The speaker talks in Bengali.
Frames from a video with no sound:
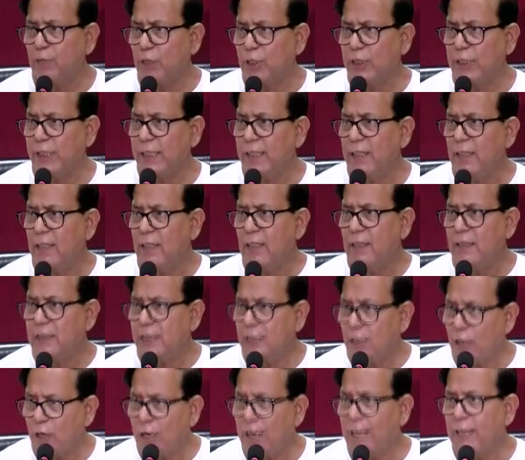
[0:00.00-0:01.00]
বসে যে
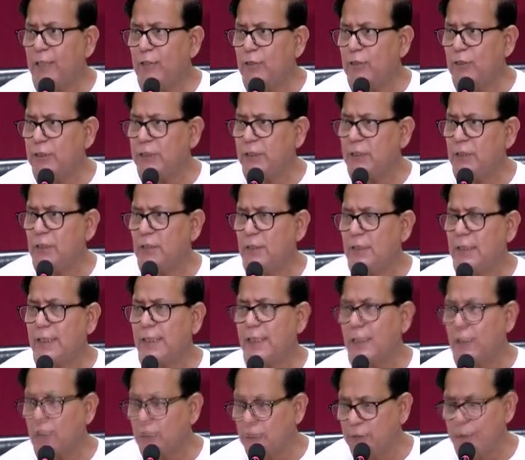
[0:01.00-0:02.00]
লড়াই করছেন তাকে
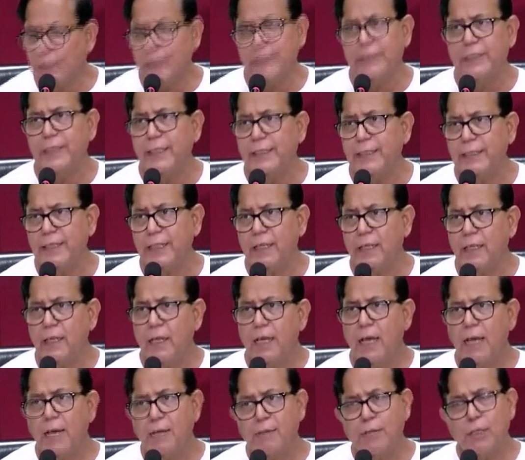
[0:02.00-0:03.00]
কুর্নিশ জানিয়ে
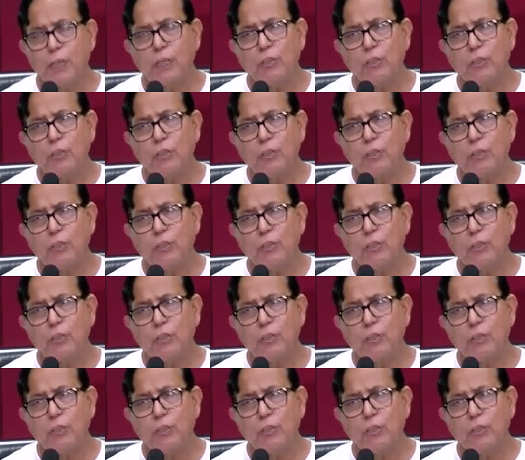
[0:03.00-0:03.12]
আমরা